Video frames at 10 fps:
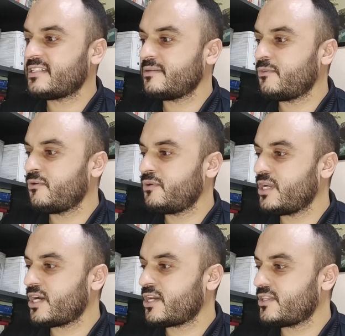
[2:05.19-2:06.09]

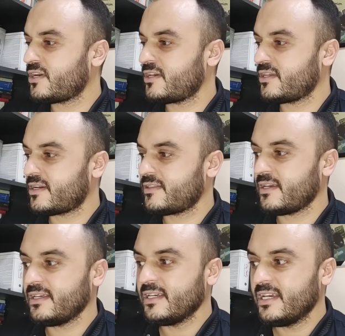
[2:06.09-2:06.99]
المهولة كذا كذا
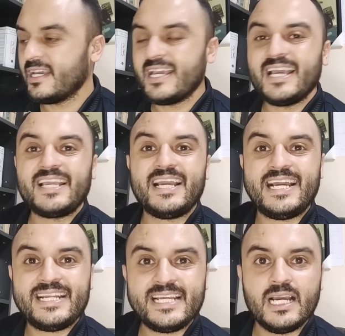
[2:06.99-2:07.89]
كذا
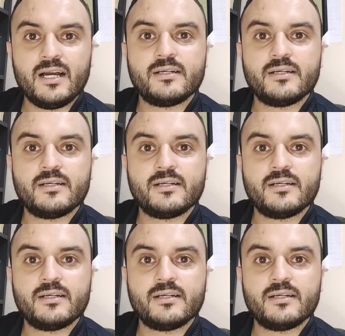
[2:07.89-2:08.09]
يعني